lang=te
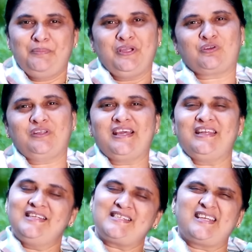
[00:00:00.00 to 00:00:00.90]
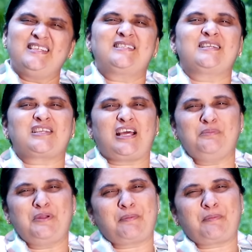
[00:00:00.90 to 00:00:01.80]
మీ హృదయాన్ని ఏసేకిస్తే చాలు
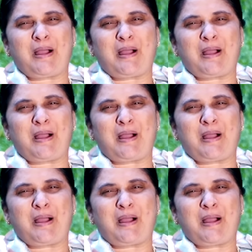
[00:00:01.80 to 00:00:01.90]
మీ